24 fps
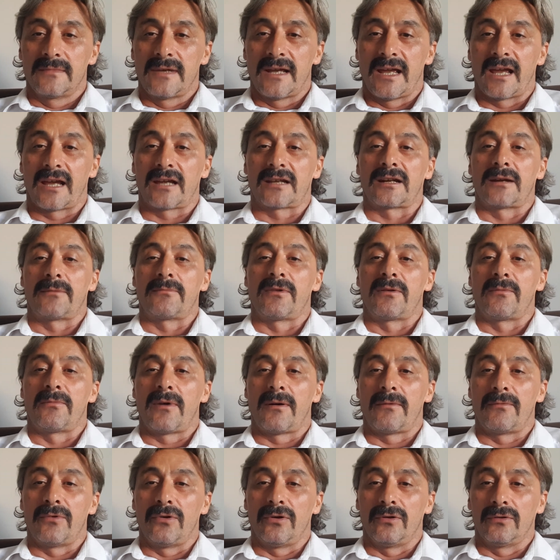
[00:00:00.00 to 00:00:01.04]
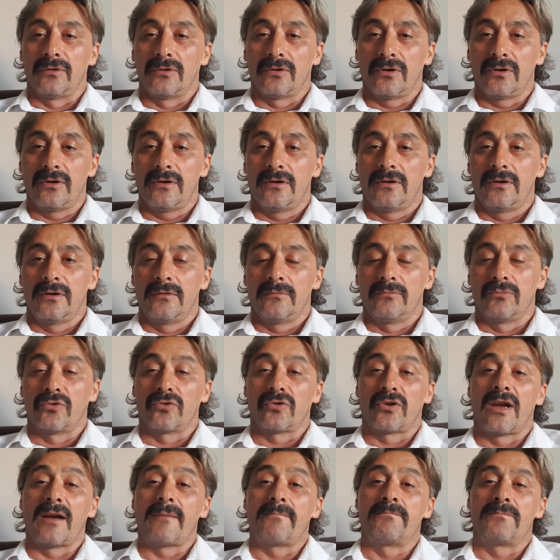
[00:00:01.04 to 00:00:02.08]
Ekrem İmamoğlu'nu bunu
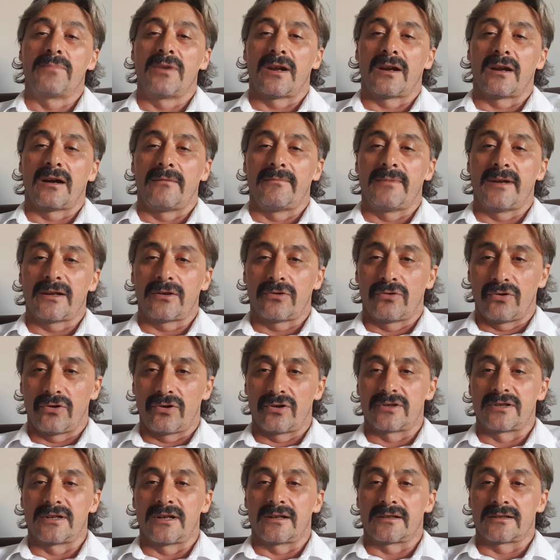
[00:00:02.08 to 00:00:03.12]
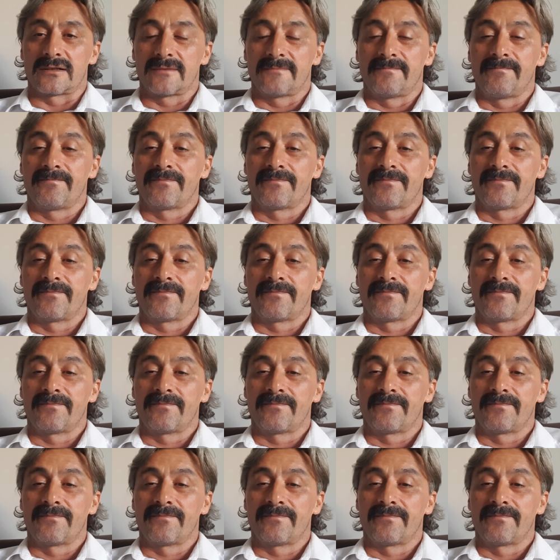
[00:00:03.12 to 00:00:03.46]
hep beraber göreceğiz.